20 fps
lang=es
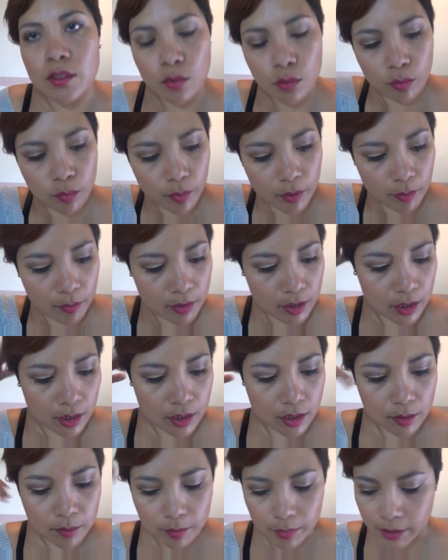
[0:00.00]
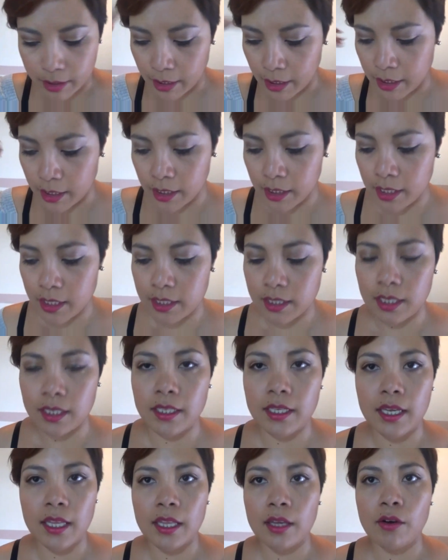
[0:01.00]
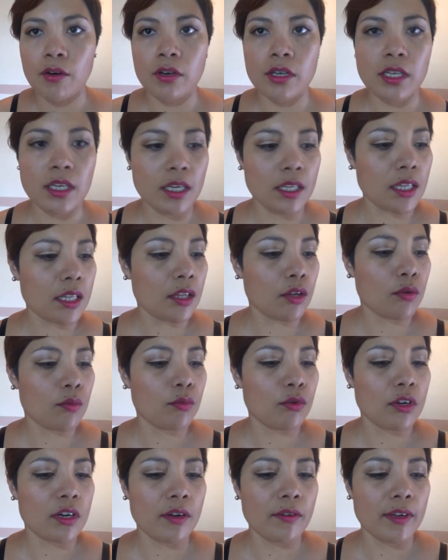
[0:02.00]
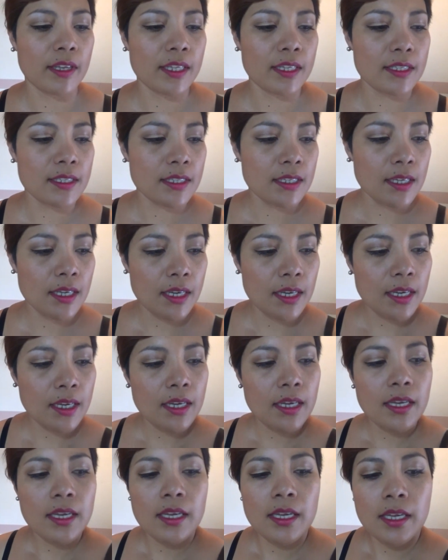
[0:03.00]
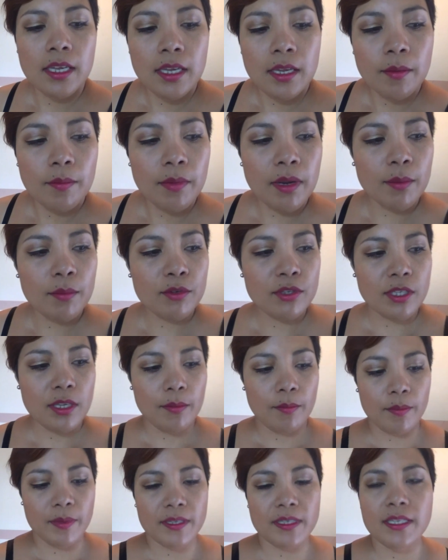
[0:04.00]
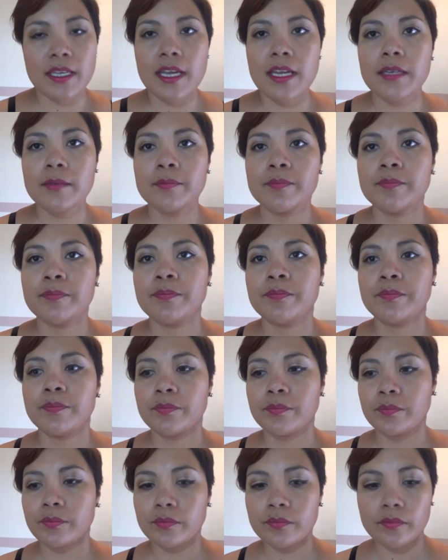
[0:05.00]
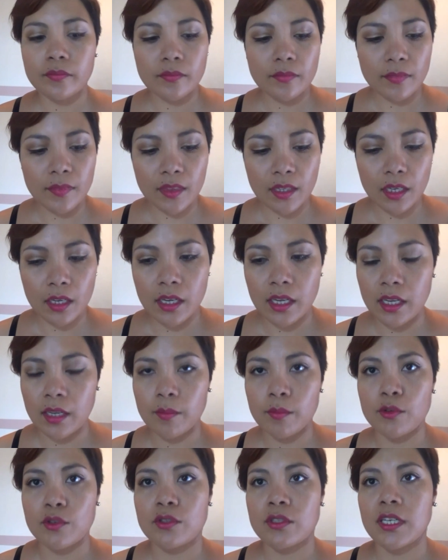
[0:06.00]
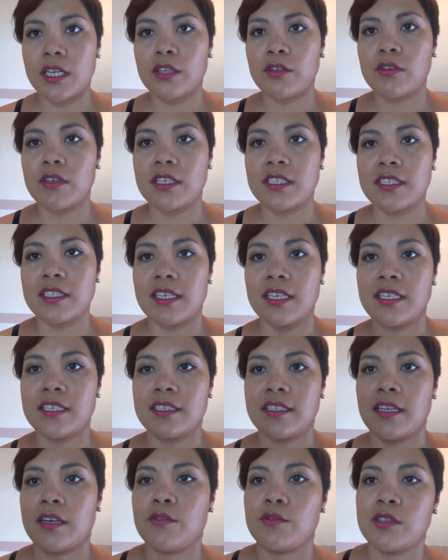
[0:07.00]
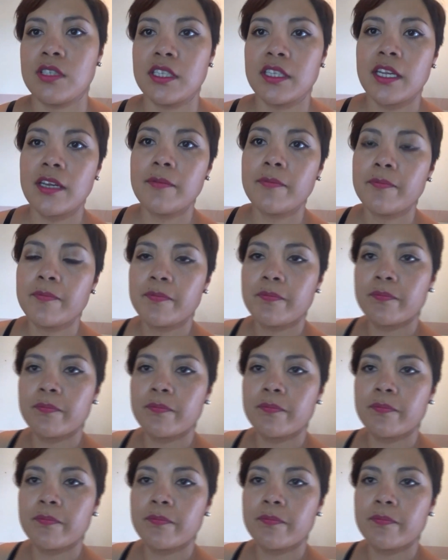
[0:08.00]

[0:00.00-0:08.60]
disculpen mis greñitas que el día de hoy han andado muy rebeldes. Vamos a empezar eh, mostrándoles esta cosita.